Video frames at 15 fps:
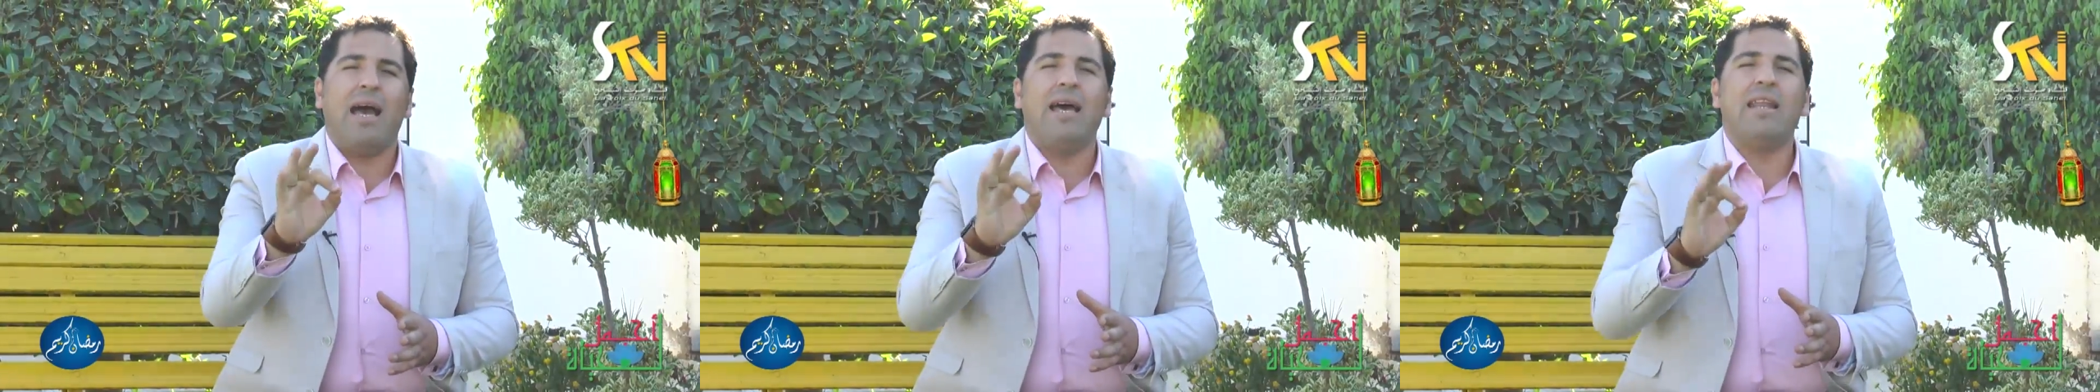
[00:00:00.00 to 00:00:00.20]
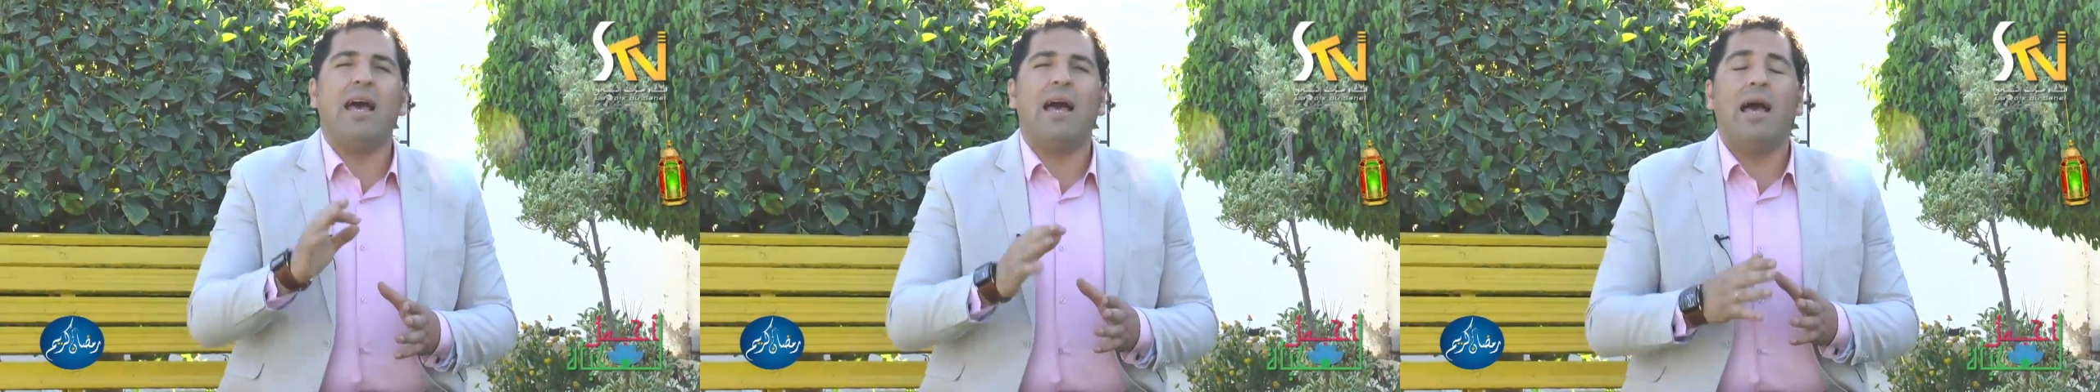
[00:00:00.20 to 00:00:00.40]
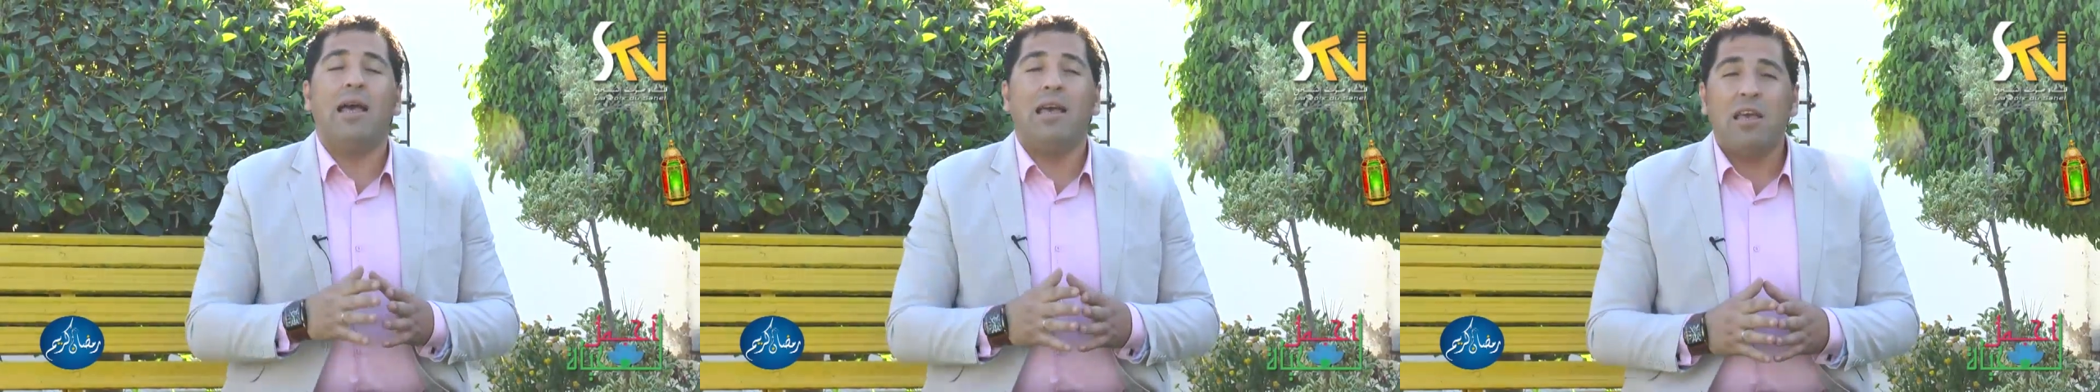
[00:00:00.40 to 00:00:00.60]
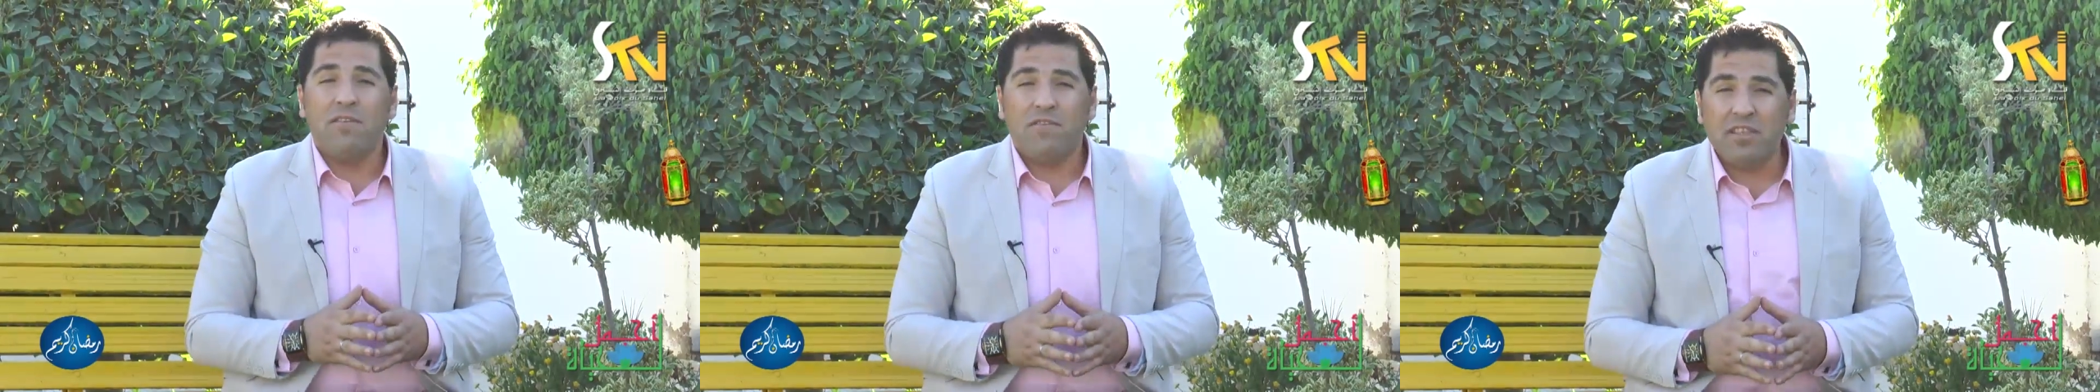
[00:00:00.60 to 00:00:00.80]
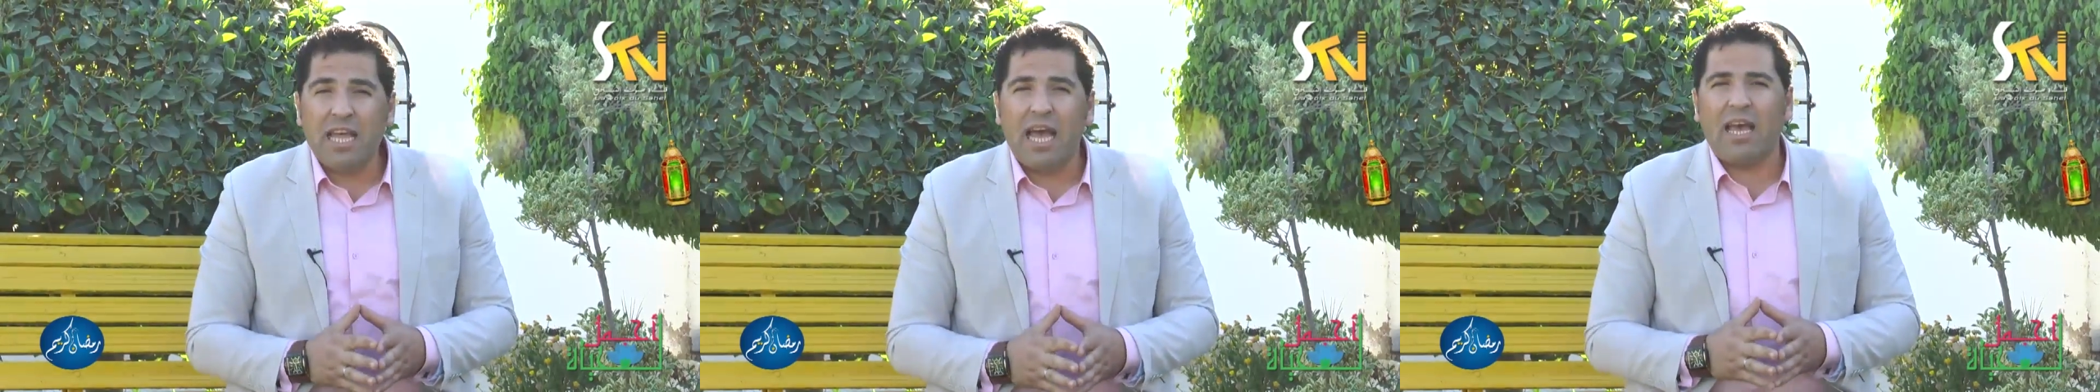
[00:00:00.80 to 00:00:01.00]
عنها
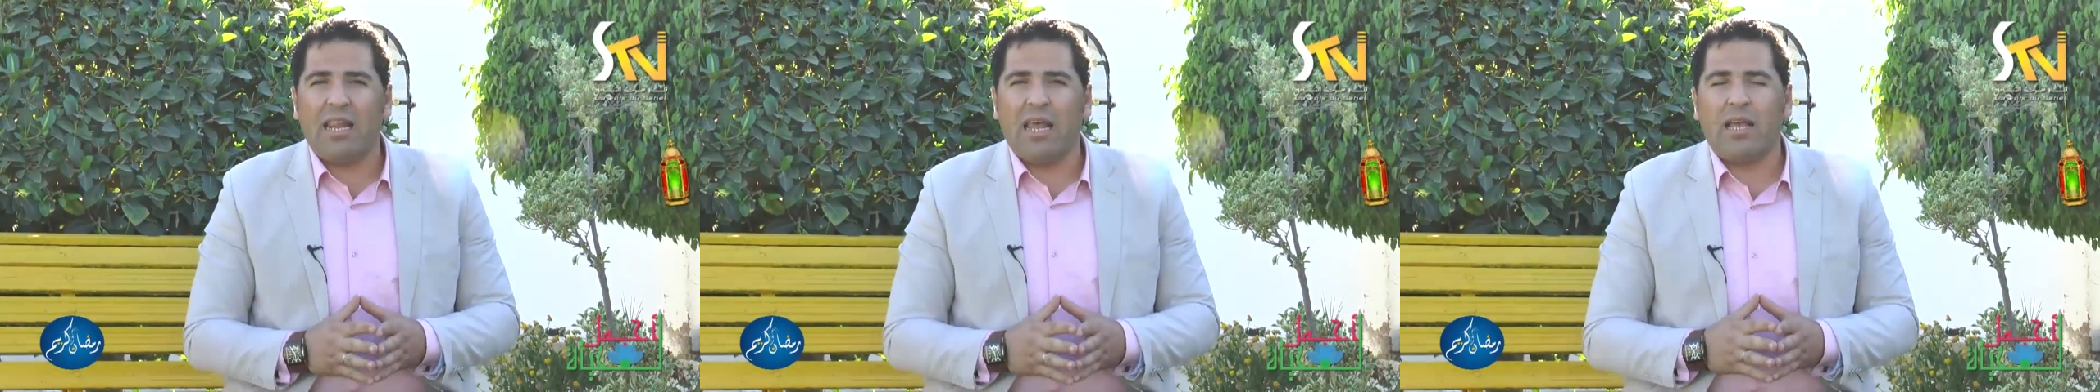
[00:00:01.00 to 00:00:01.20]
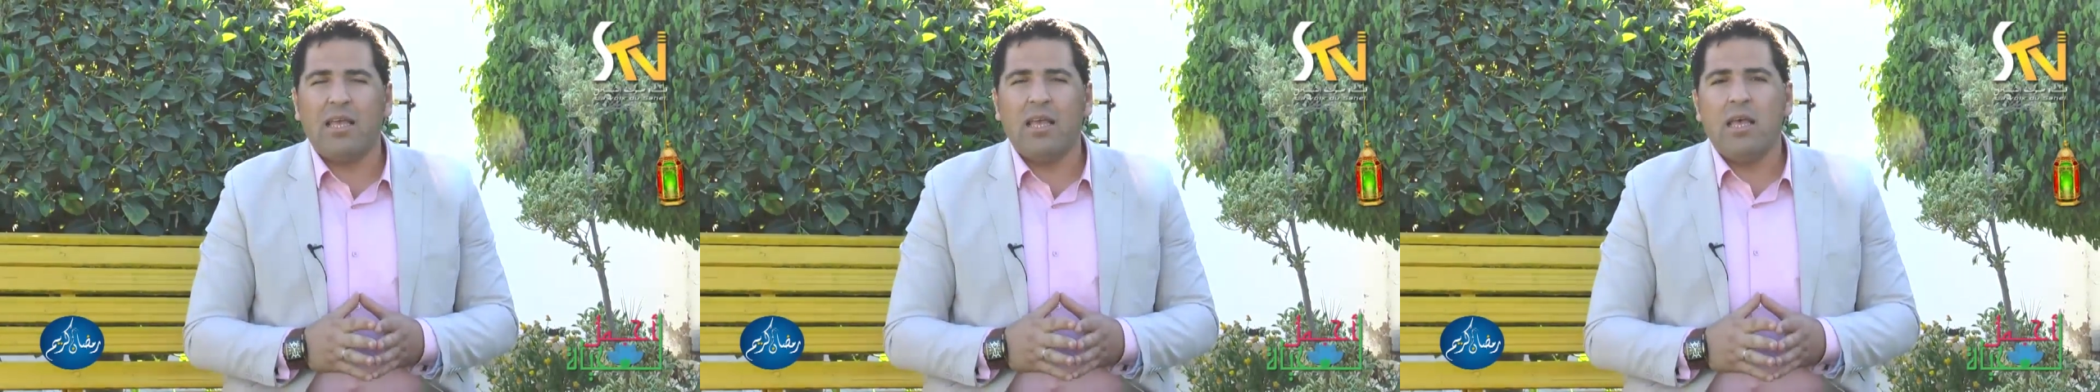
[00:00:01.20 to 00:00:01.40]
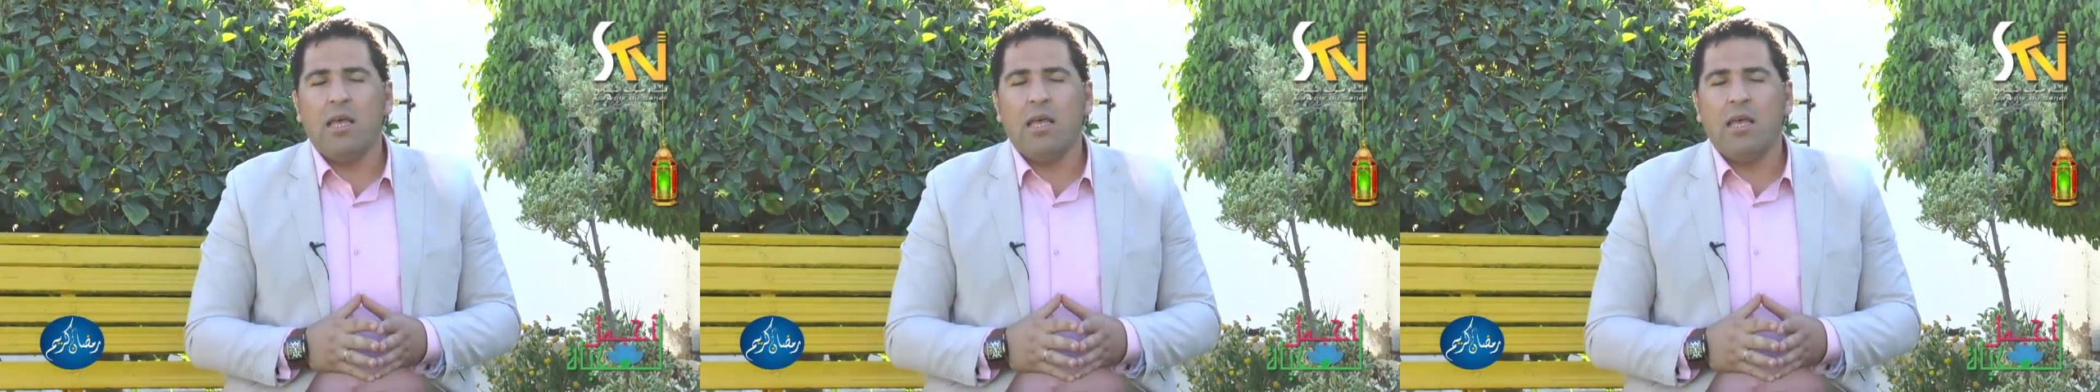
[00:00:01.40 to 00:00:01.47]
في داخلك